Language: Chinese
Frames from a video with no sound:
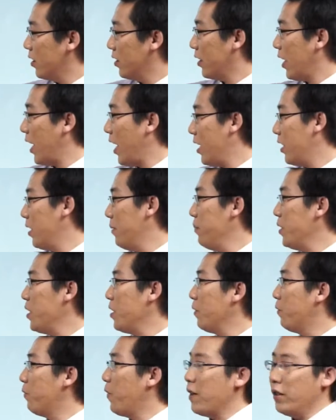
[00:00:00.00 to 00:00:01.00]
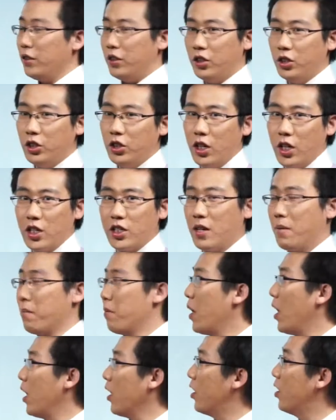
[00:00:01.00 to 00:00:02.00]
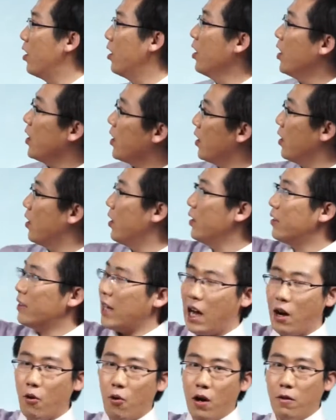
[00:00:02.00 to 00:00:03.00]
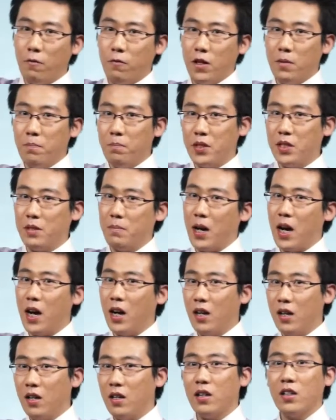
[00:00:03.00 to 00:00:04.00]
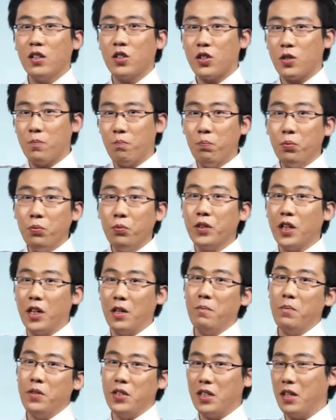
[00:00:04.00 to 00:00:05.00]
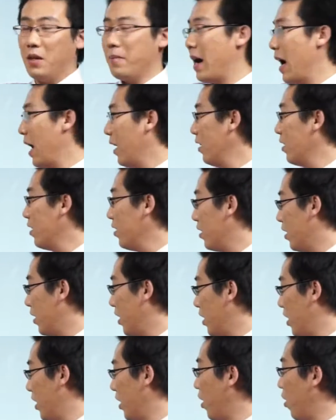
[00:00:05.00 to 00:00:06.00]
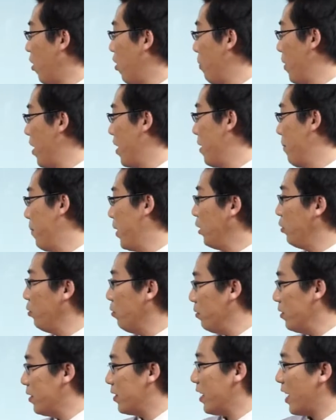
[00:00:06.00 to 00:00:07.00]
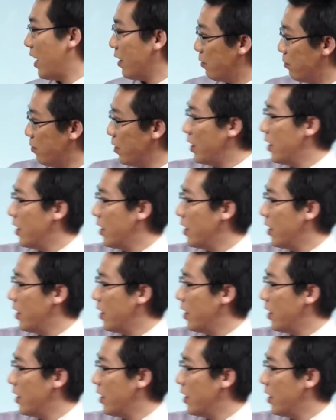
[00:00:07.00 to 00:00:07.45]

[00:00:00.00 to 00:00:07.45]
它的蜜蜂的什么可以和大黄蜂比吗？是不能比的吧？而且它这后面也没东西，啊，所